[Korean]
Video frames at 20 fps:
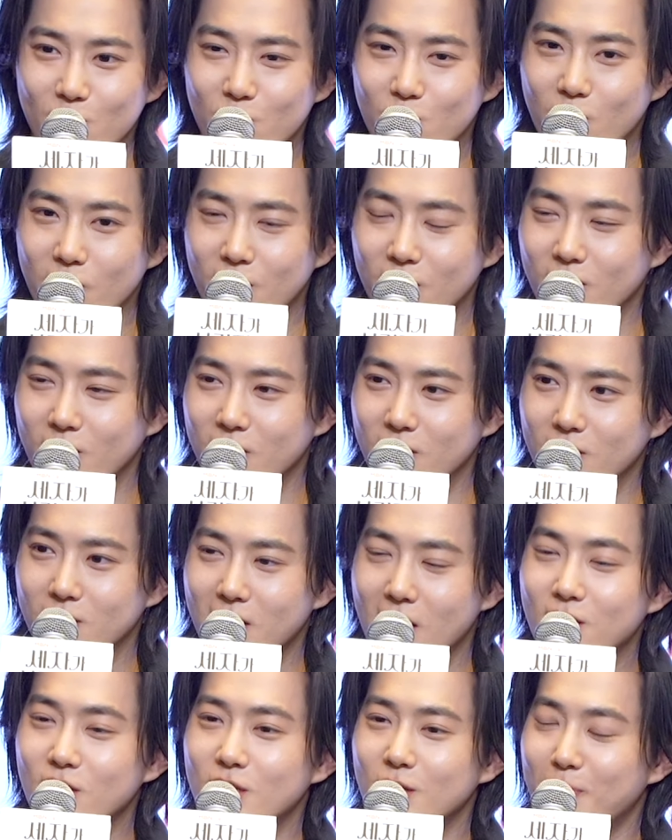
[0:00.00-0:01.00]
되게
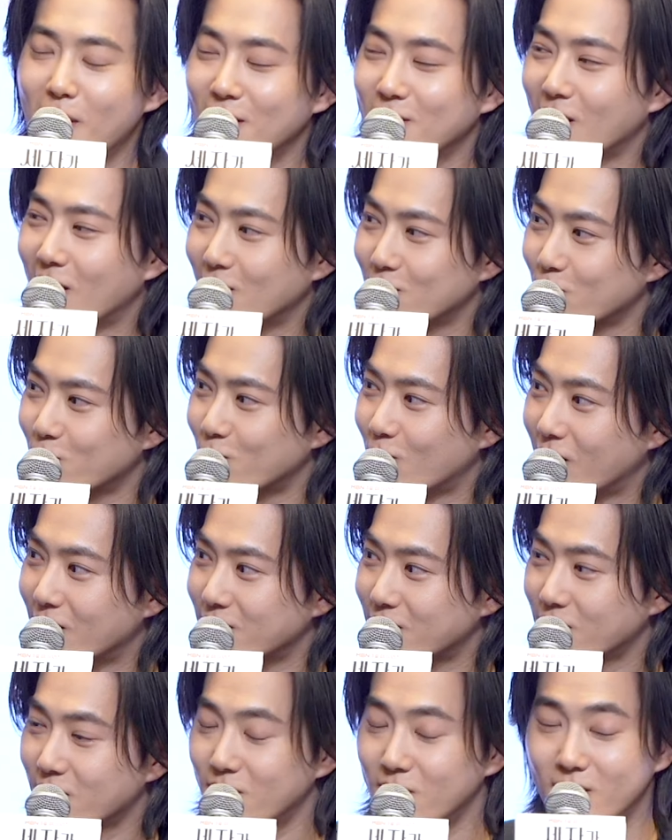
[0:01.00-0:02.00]
사극이 많이 나왔던 것
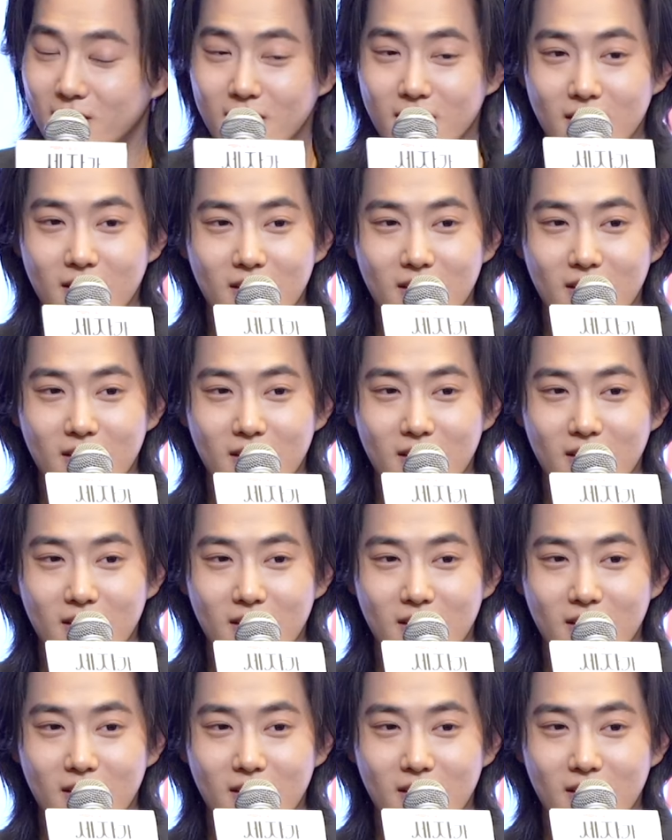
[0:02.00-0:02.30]
같아요.